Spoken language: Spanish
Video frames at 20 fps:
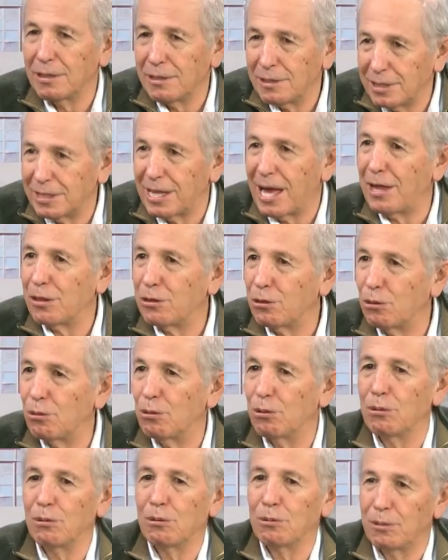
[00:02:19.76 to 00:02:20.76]

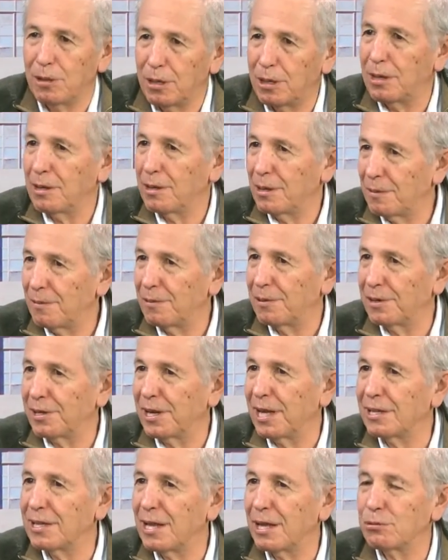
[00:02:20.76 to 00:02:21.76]
dado eh,
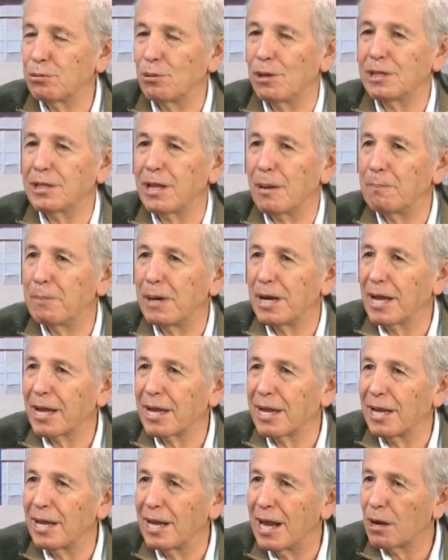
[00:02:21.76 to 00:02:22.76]
rienda suelta para
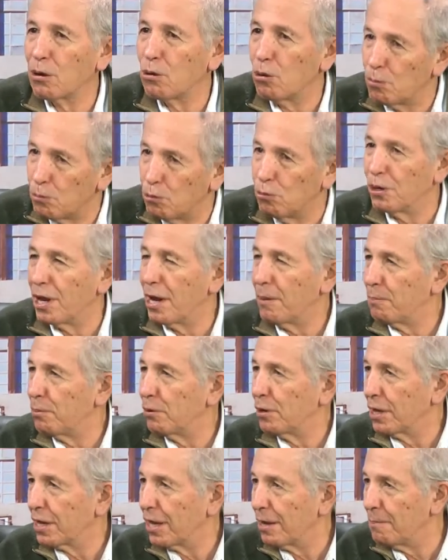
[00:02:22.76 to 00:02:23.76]
que las comunas,
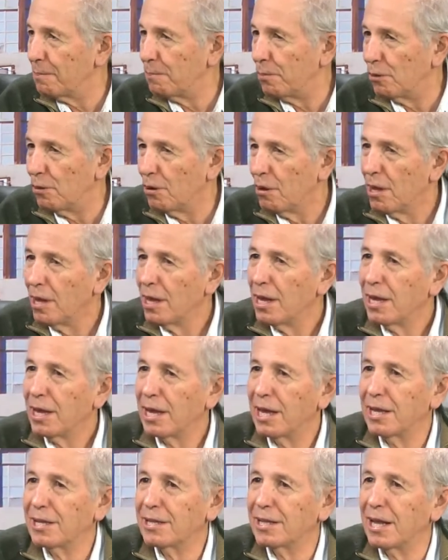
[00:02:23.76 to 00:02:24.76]
por ejemplo,
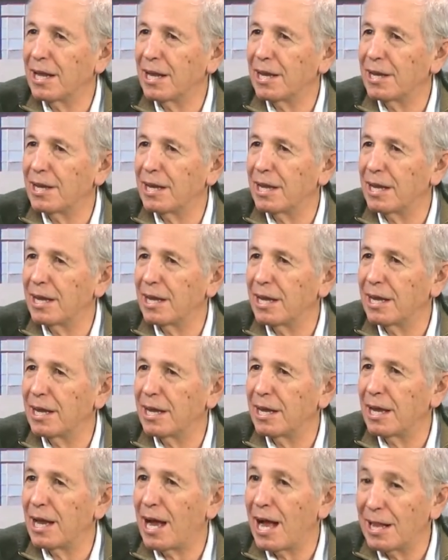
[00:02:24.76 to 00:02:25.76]
estén
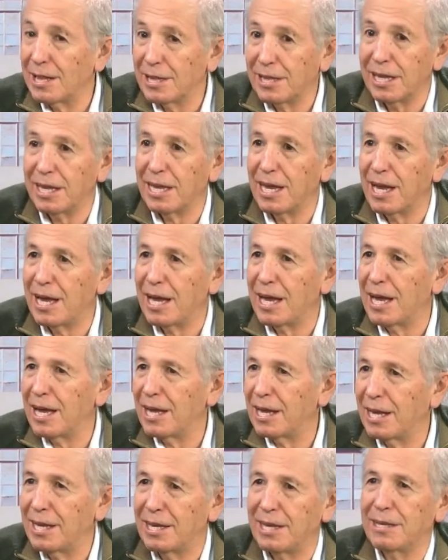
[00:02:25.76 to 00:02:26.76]
al día
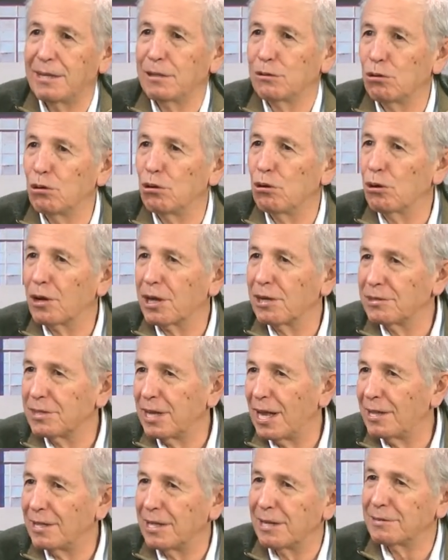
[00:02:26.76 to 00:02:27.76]
en todo lo que
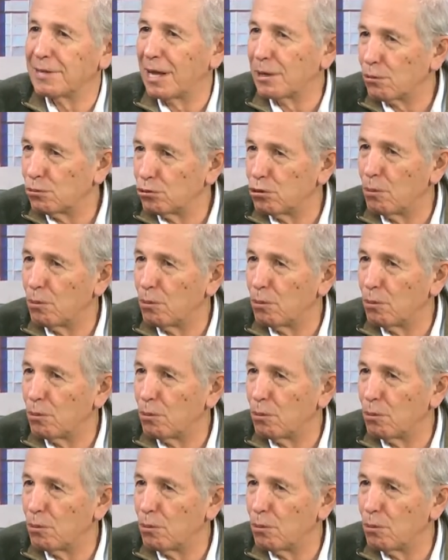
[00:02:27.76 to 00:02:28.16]
sea el desarrollo